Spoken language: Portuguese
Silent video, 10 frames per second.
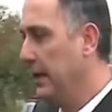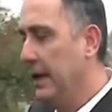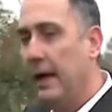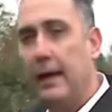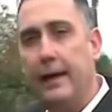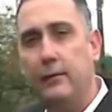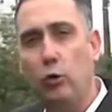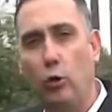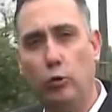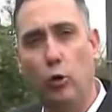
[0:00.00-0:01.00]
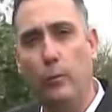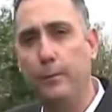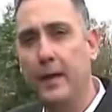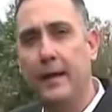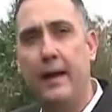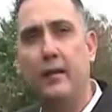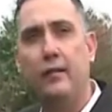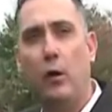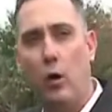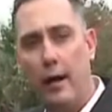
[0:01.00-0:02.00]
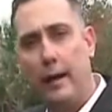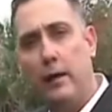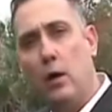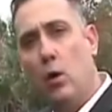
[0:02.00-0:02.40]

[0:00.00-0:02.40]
Ela retornou. Nessa hora,